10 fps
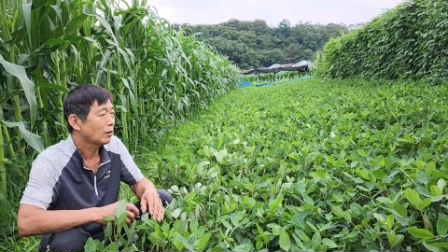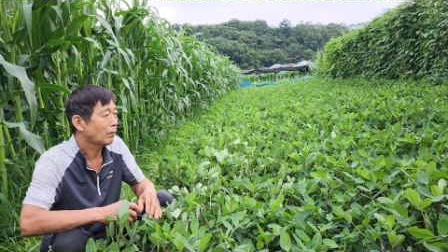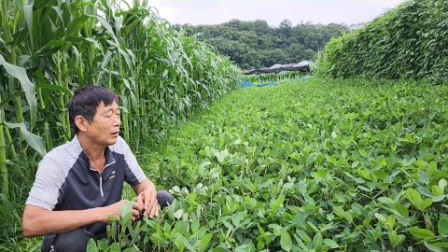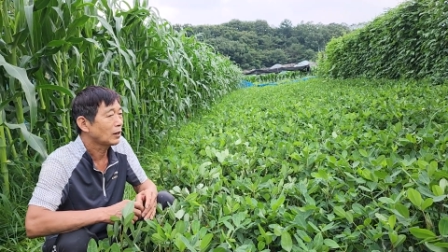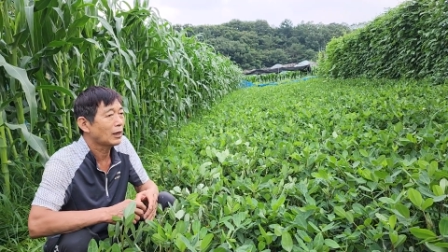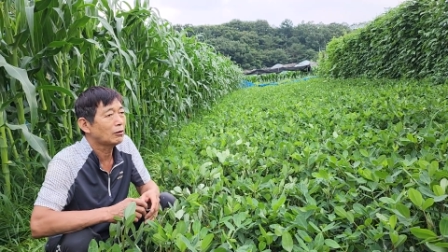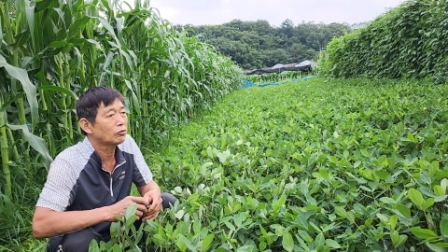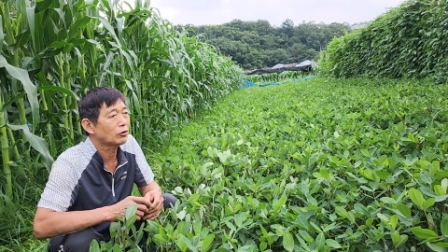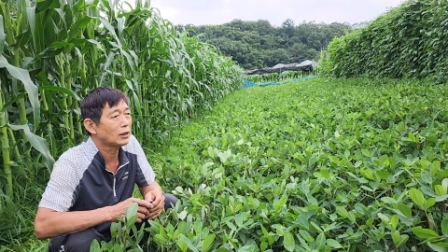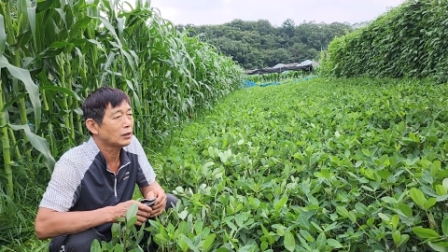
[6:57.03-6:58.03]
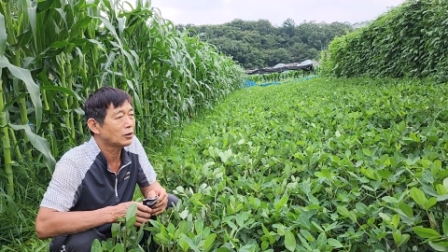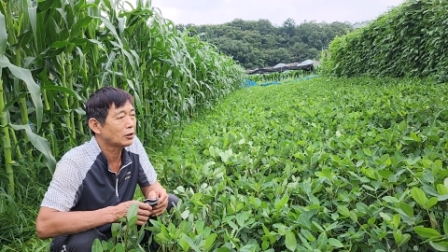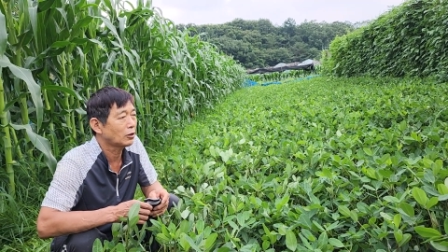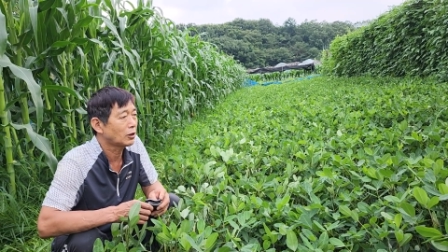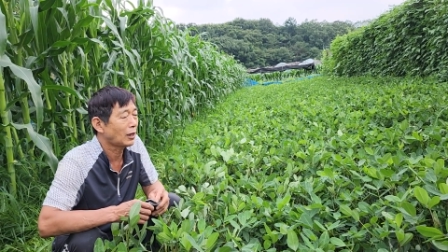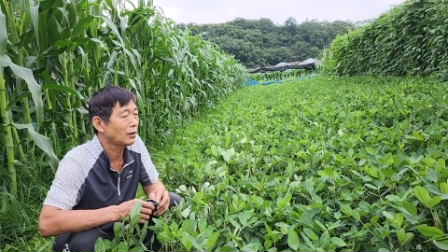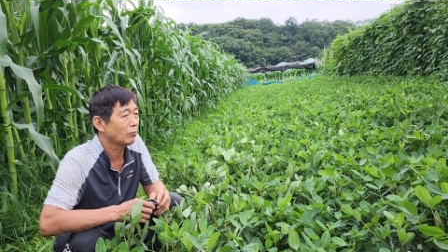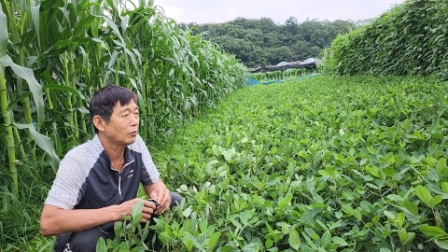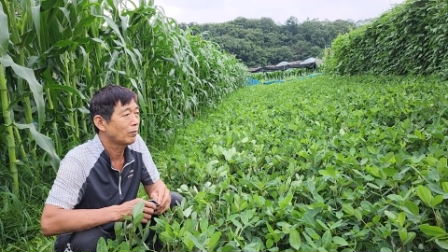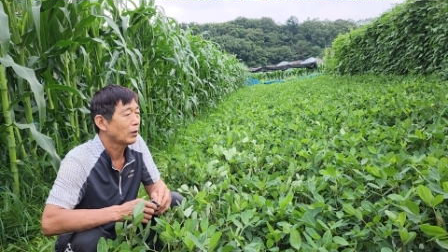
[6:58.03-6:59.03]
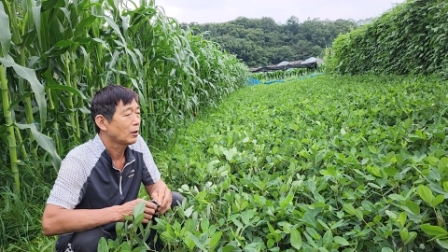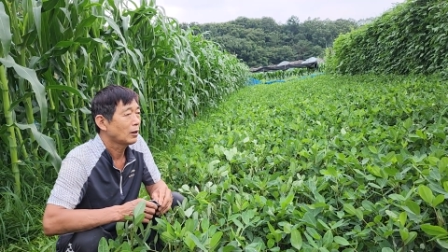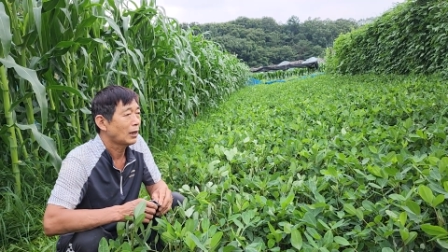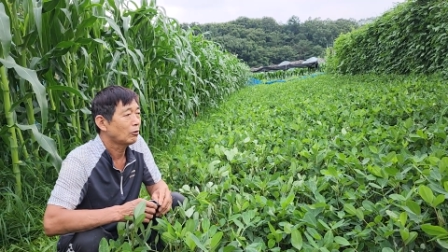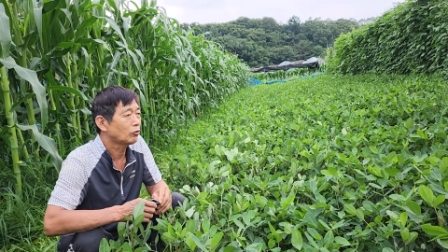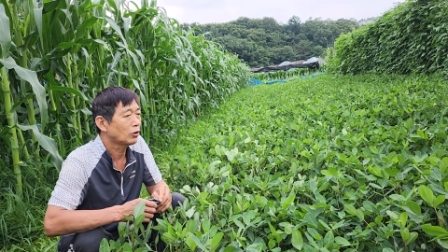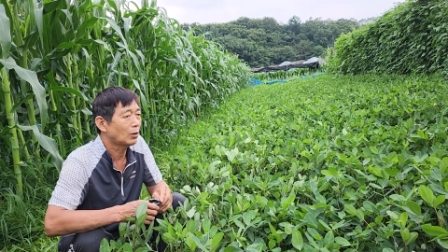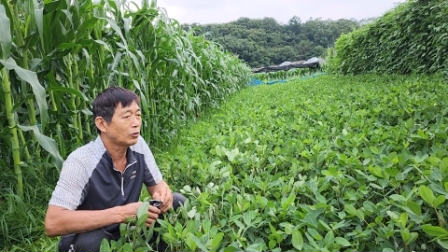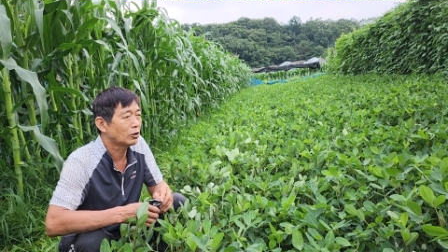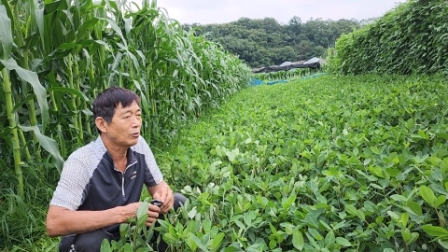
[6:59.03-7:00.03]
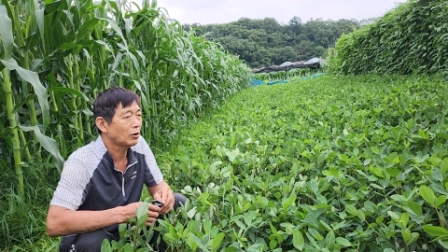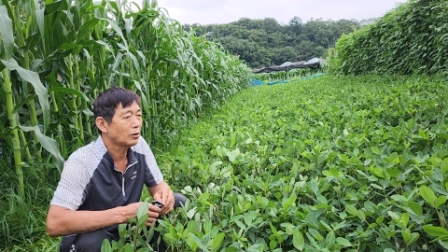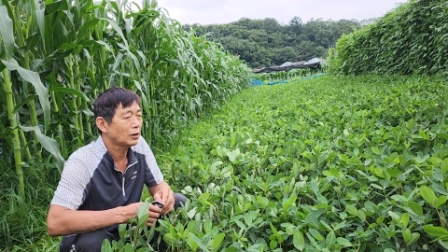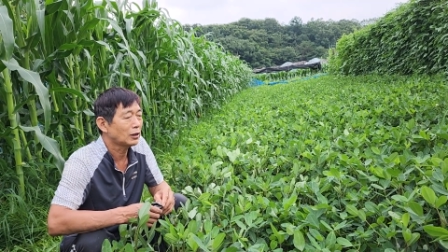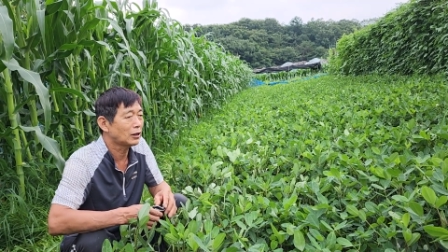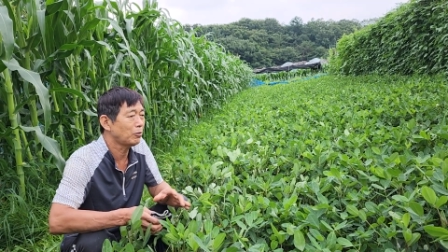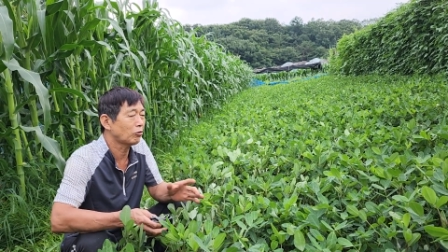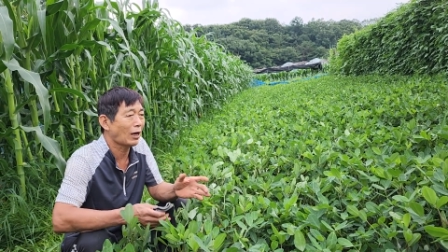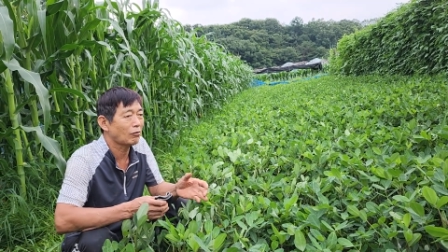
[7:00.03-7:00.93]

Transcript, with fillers: 만약에 하우스가 있으시거나 아니면 하우스가 없으시면 그냥 집으로